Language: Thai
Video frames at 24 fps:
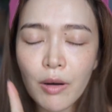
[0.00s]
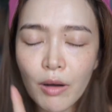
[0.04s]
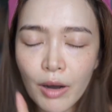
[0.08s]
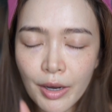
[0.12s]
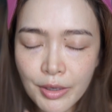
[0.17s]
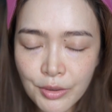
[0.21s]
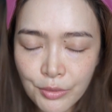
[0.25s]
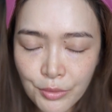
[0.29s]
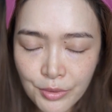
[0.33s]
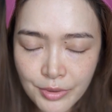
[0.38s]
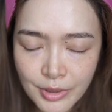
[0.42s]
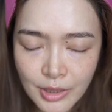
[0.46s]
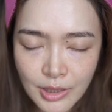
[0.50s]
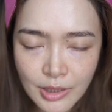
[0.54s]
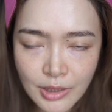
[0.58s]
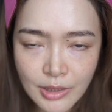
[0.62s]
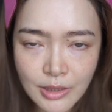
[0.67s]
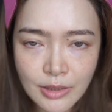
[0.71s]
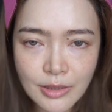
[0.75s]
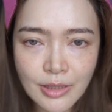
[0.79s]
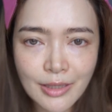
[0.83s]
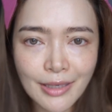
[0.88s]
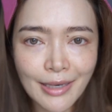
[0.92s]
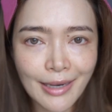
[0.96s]
พออายุเยอะ
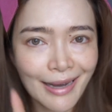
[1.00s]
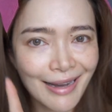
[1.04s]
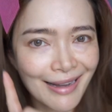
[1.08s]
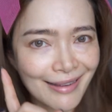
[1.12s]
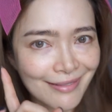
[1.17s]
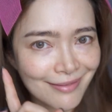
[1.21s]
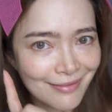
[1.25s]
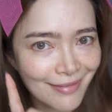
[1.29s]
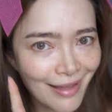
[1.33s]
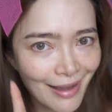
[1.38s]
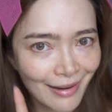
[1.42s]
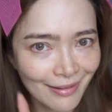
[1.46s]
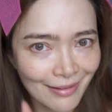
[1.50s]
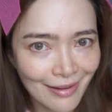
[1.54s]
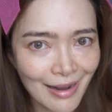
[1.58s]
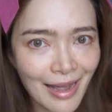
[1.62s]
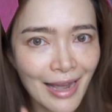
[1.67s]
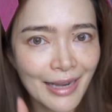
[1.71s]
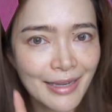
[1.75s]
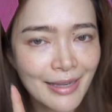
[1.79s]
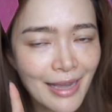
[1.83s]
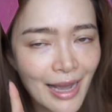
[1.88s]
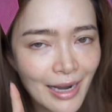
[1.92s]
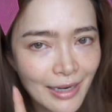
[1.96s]
ขึ้นนะคะ แต่งห
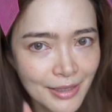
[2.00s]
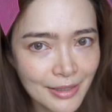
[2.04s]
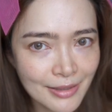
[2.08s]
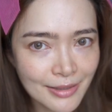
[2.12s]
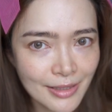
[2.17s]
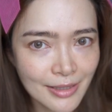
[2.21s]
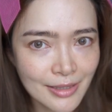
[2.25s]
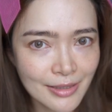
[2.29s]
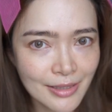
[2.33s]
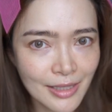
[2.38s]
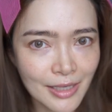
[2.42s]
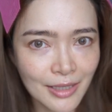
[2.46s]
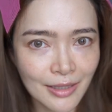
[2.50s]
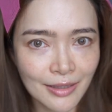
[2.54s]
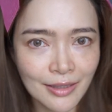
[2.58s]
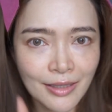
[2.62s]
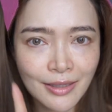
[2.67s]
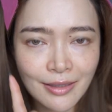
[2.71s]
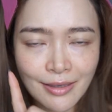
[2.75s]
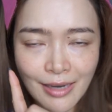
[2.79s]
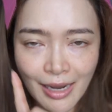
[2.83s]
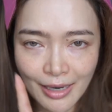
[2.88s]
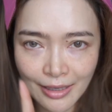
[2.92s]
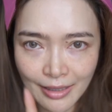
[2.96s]
น้ายากขึ้นจริ
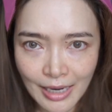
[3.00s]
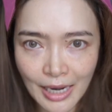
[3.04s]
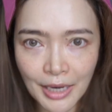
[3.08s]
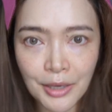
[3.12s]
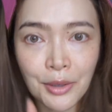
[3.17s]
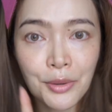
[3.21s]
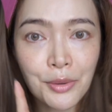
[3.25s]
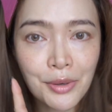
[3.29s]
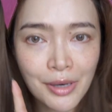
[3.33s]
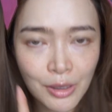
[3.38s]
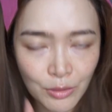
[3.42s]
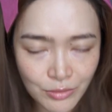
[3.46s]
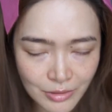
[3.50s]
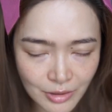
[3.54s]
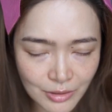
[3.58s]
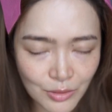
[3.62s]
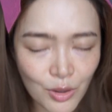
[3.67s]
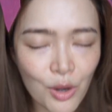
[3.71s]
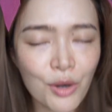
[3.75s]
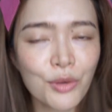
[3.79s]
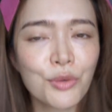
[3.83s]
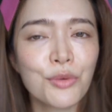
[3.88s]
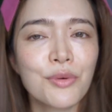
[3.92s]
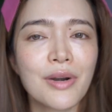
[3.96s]
งๆ ดังนั้นเราจะ
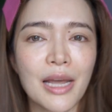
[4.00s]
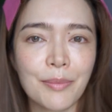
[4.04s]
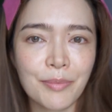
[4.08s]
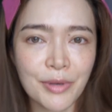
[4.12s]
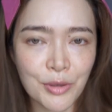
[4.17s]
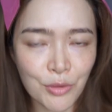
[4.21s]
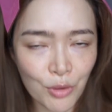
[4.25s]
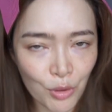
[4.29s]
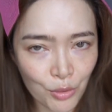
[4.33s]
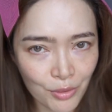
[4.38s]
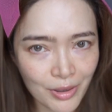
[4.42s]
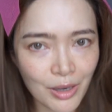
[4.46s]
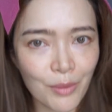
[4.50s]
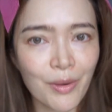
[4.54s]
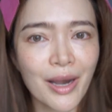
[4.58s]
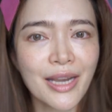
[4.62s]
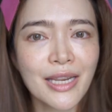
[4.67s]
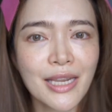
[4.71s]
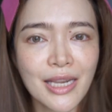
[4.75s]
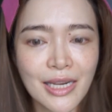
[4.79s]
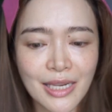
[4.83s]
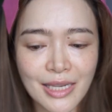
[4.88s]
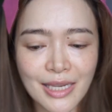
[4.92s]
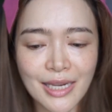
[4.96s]
ต้องดูแลผิวของเราให้
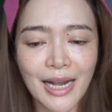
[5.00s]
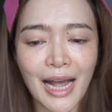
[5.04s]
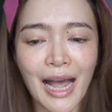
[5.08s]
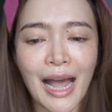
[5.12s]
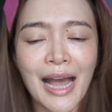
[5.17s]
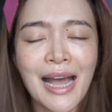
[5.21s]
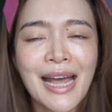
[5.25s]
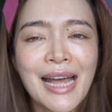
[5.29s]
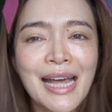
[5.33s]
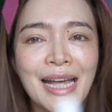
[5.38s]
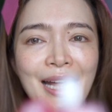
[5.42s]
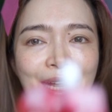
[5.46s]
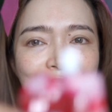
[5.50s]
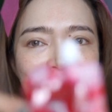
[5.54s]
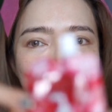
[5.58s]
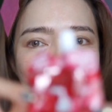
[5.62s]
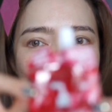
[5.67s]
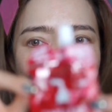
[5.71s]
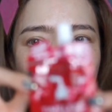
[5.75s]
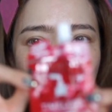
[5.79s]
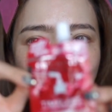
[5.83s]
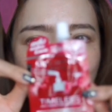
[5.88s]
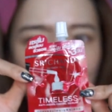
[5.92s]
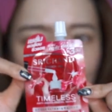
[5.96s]
ดีๆค่ะ
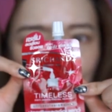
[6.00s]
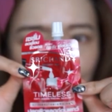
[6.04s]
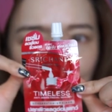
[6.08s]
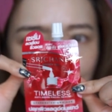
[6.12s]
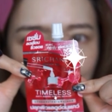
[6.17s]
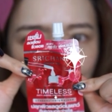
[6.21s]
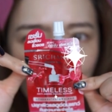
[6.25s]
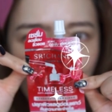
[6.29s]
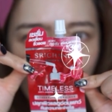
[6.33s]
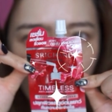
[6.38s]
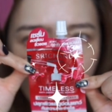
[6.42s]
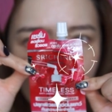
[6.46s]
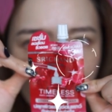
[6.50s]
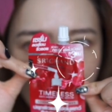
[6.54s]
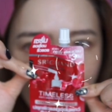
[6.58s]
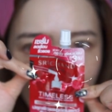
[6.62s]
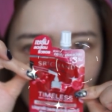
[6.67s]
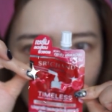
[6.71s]
นี่เลยตัวช่วยของพี่